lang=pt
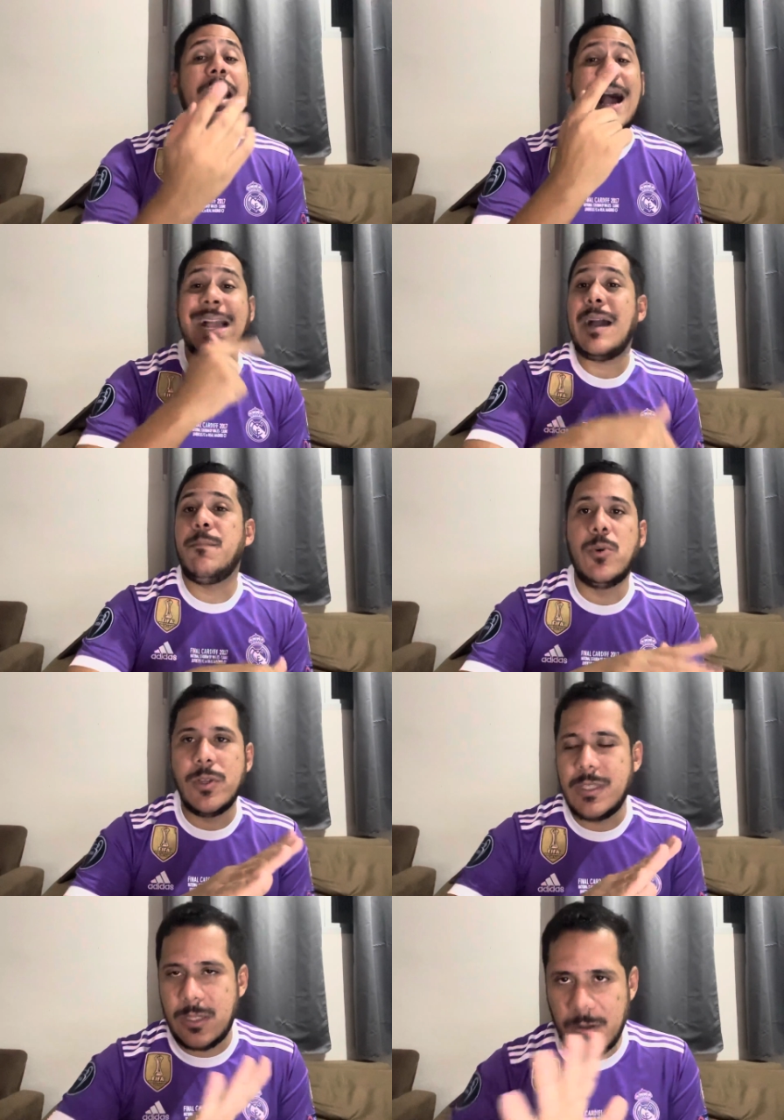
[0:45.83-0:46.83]
Acabou
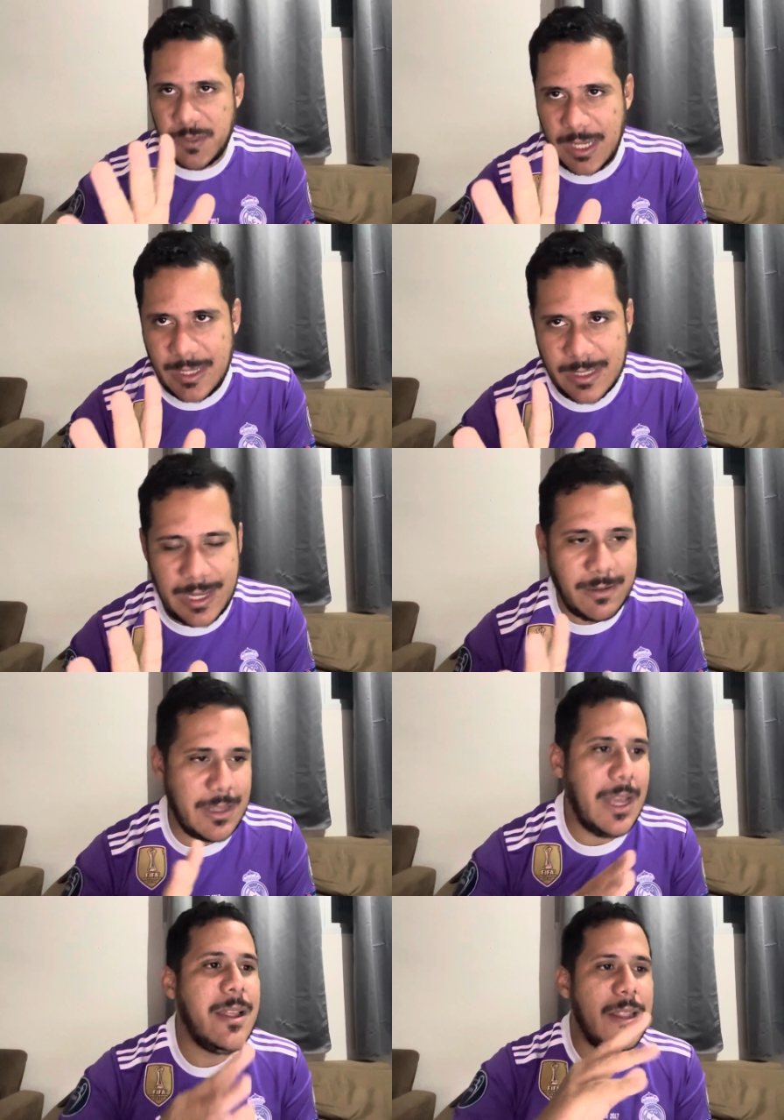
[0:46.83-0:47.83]
de ser oficializado,
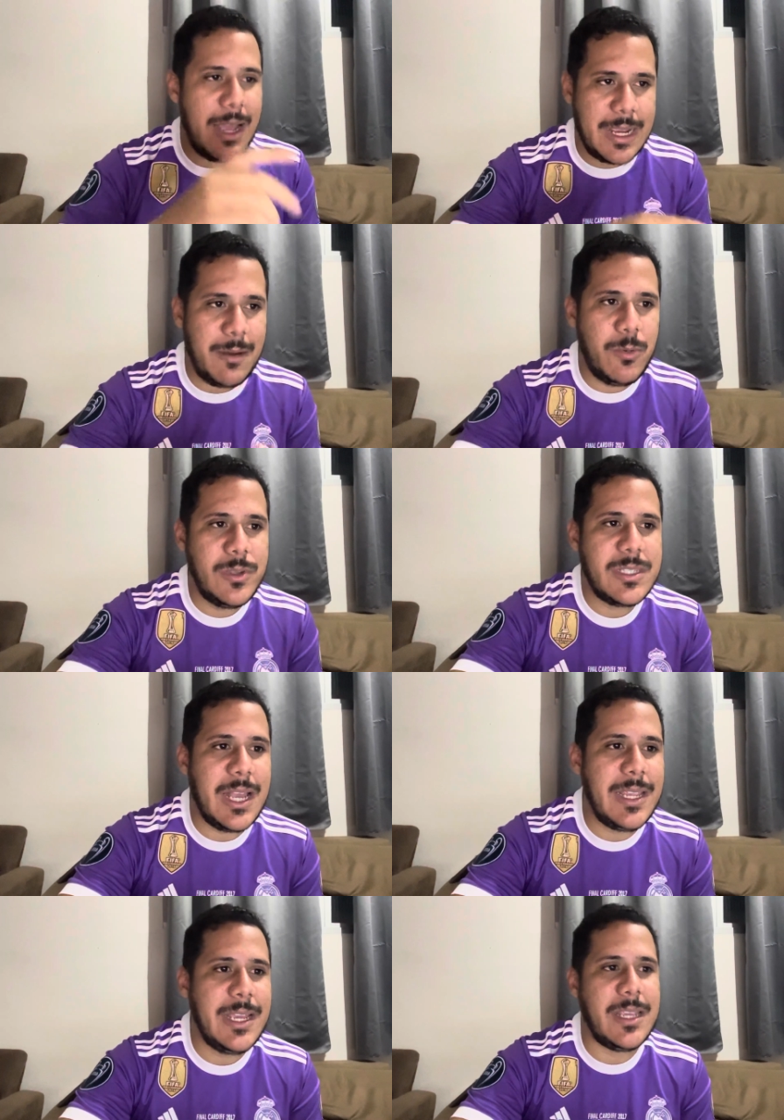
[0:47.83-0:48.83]
tá? Acabou de
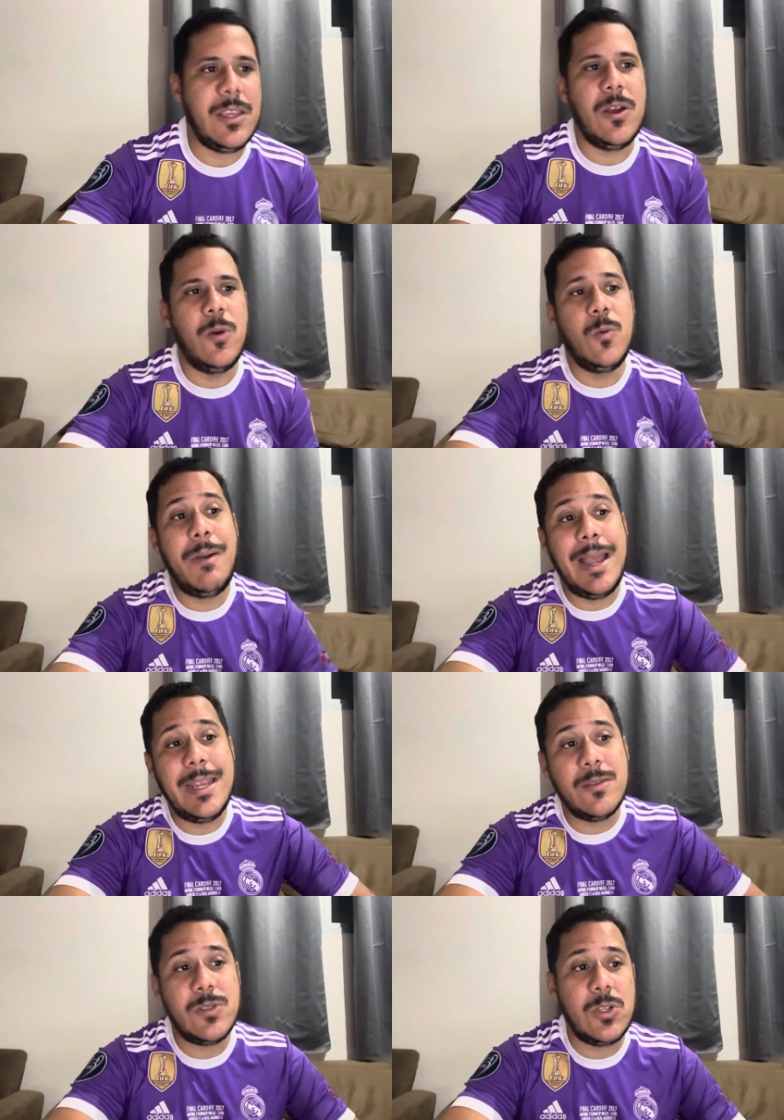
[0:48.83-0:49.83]
sair aqui, ó, o
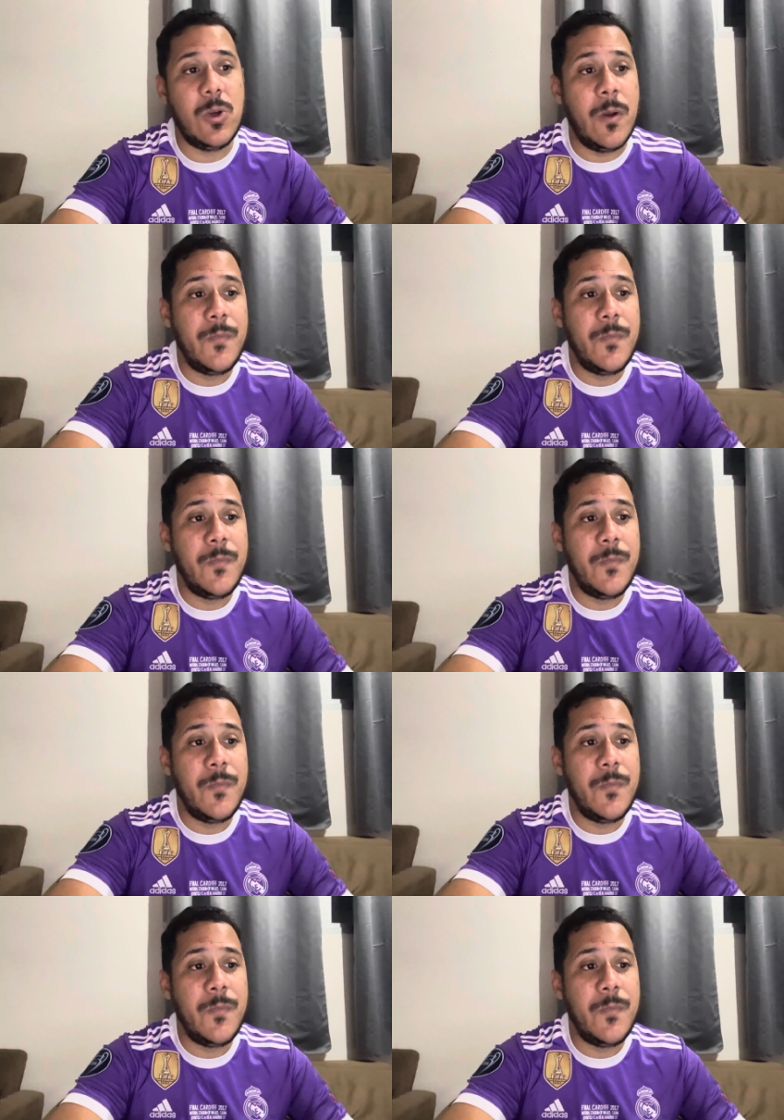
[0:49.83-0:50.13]
Bahia anunciou.